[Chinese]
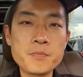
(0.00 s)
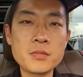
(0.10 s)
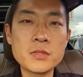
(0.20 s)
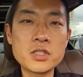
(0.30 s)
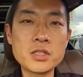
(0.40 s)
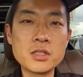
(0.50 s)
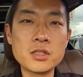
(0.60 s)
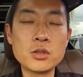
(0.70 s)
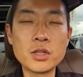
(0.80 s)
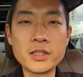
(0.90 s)
这个后
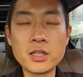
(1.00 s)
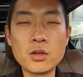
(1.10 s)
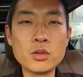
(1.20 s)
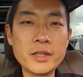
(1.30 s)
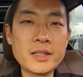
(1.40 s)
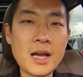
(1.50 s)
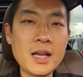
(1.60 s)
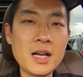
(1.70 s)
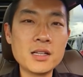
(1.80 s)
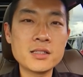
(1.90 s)
来倒后雷达
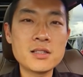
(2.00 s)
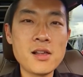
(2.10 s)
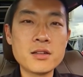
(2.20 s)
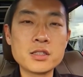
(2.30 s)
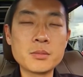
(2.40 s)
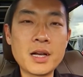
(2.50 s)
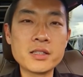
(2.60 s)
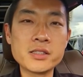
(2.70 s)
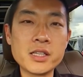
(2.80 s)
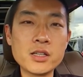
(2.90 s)
呀，是吧？
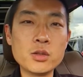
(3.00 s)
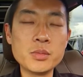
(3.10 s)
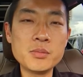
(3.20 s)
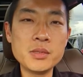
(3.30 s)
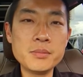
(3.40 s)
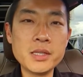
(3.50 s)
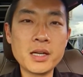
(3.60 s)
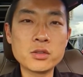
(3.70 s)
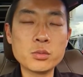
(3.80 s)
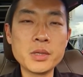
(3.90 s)
前后 BBB 啊
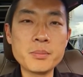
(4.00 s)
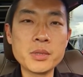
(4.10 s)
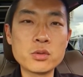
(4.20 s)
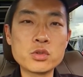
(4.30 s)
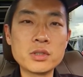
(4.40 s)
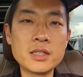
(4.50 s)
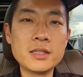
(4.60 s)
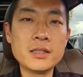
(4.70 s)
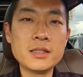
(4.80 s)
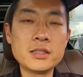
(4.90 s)
都变标准了。
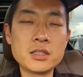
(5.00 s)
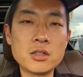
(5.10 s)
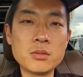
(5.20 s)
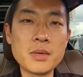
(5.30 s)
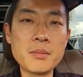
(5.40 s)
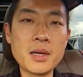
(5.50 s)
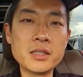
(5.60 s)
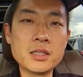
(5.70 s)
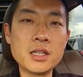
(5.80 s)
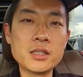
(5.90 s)
然后慢慢的
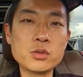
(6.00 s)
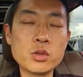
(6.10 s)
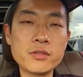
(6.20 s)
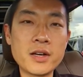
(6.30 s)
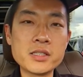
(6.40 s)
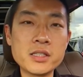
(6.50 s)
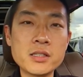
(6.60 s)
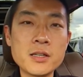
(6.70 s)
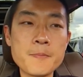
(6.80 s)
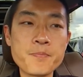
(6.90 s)
呢，就会发现，
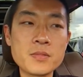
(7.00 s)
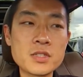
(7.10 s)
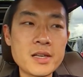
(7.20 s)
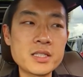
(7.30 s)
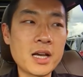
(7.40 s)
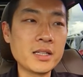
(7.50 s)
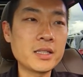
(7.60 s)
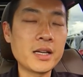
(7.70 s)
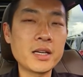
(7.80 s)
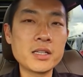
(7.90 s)
在下一代
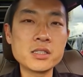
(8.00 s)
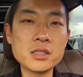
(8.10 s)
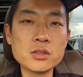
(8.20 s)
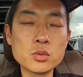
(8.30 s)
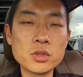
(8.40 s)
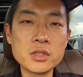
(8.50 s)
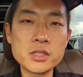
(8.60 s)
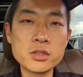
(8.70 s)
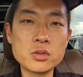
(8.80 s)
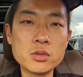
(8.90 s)
开始更多的这种，